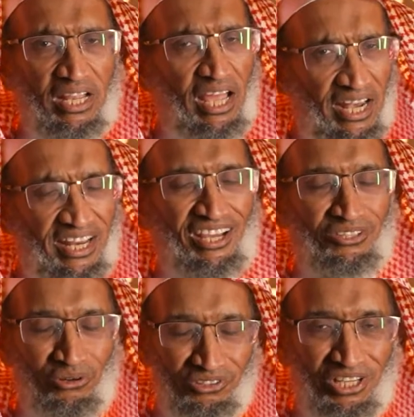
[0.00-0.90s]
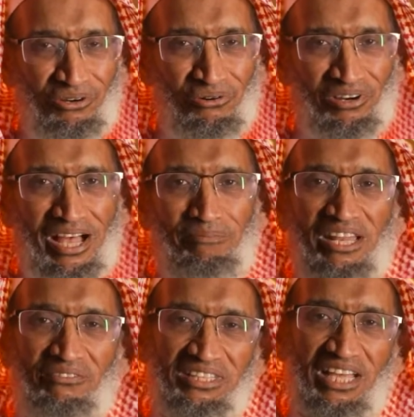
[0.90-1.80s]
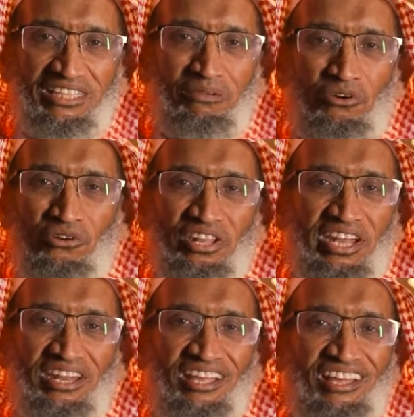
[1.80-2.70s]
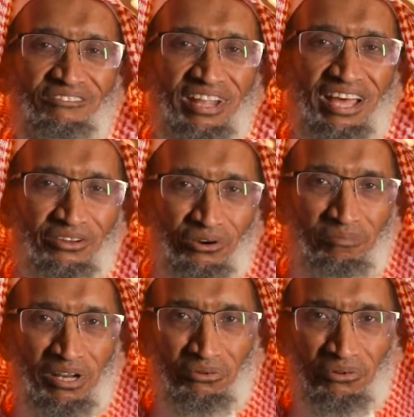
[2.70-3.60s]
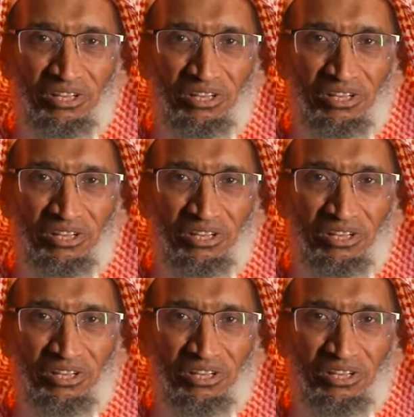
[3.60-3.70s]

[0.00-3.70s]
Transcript: لعلك تخطئه قابلا فتأتي بعذر فلا يقبل